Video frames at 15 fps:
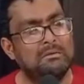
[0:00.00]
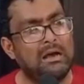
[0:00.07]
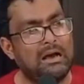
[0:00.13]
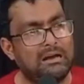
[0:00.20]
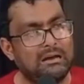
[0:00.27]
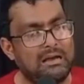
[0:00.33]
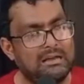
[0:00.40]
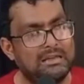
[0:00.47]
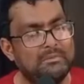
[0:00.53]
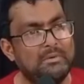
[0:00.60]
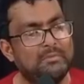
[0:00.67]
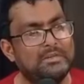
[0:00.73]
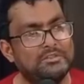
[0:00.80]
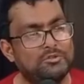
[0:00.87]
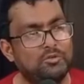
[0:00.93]
कारखाने
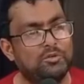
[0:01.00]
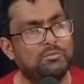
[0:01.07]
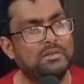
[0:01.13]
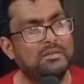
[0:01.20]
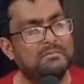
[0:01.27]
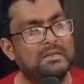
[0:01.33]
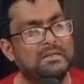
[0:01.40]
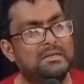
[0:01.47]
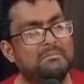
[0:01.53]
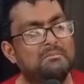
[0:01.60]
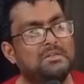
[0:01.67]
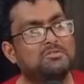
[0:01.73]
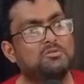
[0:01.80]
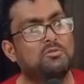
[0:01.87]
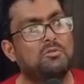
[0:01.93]
में मज़दूर भी हैं मेरे
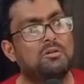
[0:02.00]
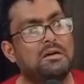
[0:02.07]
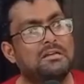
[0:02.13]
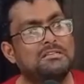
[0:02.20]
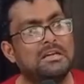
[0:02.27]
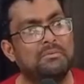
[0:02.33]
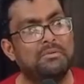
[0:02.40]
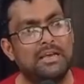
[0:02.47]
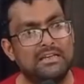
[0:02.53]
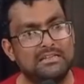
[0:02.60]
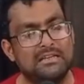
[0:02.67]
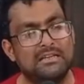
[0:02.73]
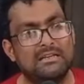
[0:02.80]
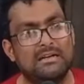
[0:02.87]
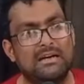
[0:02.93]
मज़दूरों का खर्चा हम
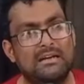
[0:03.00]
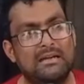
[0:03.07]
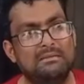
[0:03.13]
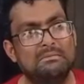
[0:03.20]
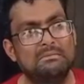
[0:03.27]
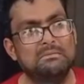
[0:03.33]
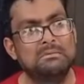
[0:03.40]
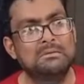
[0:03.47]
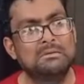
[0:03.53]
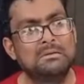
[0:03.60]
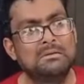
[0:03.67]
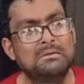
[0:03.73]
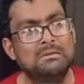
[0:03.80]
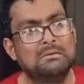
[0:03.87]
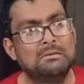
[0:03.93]
कैसे निकाला
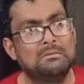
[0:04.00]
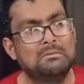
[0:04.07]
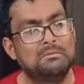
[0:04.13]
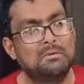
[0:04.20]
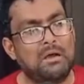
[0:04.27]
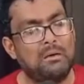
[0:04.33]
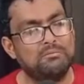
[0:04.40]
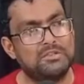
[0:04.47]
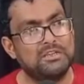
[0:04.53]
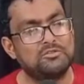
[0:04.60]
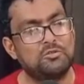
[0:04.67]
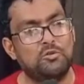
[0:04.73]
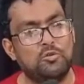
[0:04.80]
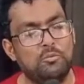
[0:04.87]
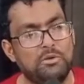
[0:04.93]
है हमसे
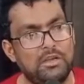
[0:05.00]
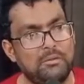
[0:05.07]
शोरूम